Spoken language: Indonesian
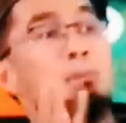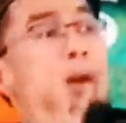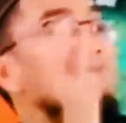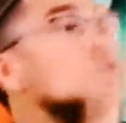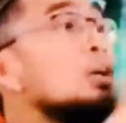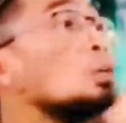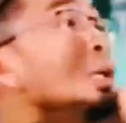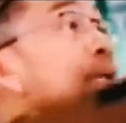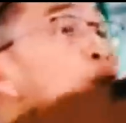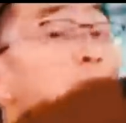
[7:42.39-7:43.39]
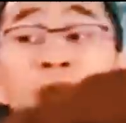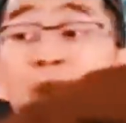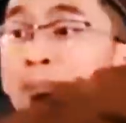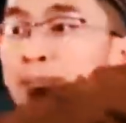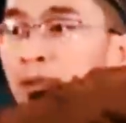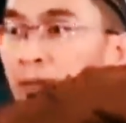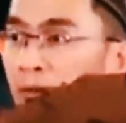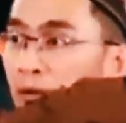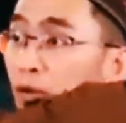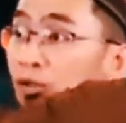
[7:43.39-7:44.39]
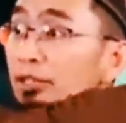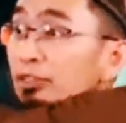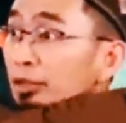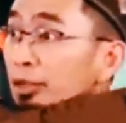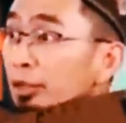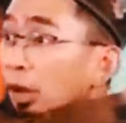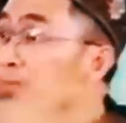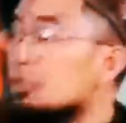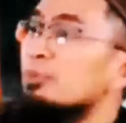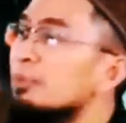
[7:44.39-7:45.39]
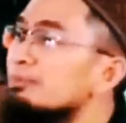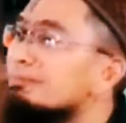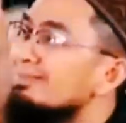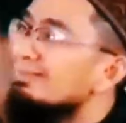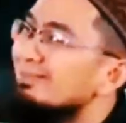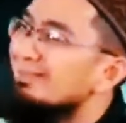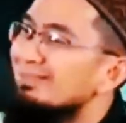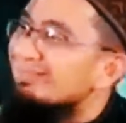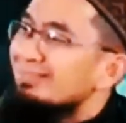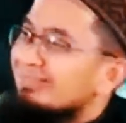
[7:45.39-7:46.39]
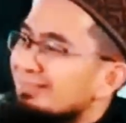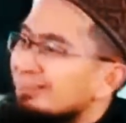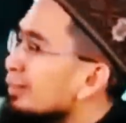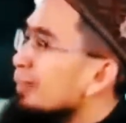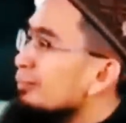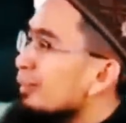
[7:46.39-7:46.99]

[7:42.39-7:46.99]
maka sekeluarga itu pula diampuni oleh Allah dosanya seketika habis semua. Allahu Akbar.